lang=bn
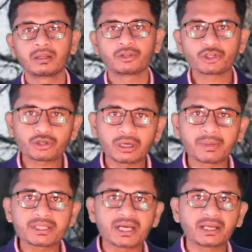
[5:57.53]
দর্শক আমরা
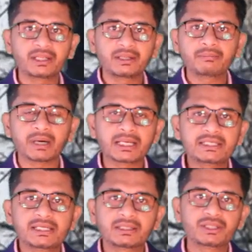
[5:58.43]
জানি
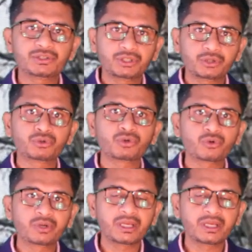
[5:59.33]
মালয়েশিয়াতে যদি কোনো রোগী